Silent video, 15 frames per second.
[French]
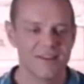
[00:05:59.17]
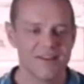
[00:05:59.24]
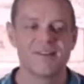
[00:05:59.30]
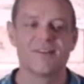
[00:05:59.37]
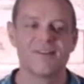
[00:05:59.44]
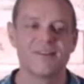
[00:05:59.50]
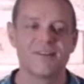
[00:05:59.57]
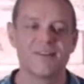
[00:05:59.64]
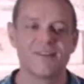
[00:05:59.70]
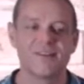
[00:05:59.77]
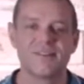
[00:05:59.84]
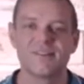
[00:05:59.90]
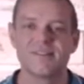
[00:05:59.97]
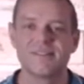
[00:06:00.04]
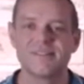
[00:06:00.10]

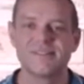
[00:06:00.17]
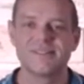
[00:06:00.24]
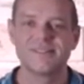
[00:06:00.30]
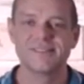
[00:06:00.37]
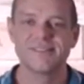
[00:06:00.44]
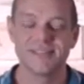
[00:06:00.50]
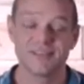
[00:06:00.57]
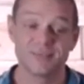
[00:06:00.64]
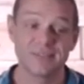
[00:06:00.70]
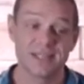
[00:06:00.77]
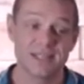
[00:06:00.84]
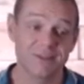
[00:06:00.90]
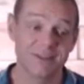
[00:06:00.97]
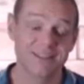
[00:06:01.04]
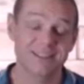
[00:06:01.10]
Euh, et vous
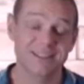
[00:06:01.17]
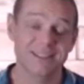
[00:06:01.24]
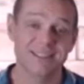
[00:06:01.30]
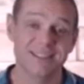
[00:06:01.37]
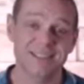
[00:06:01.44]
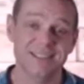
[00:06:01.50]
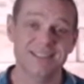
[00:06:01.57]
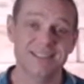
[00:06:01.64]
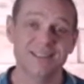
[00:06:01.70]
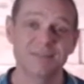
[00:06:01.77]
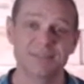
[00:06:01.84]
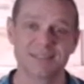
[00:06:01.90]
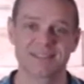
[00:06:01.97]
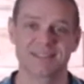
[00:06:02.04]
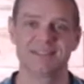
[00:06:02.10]
allez voir, c'est très très
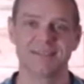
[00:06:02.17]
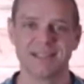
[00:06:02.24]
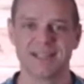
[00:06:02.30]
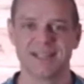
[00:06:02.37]
sympa ça.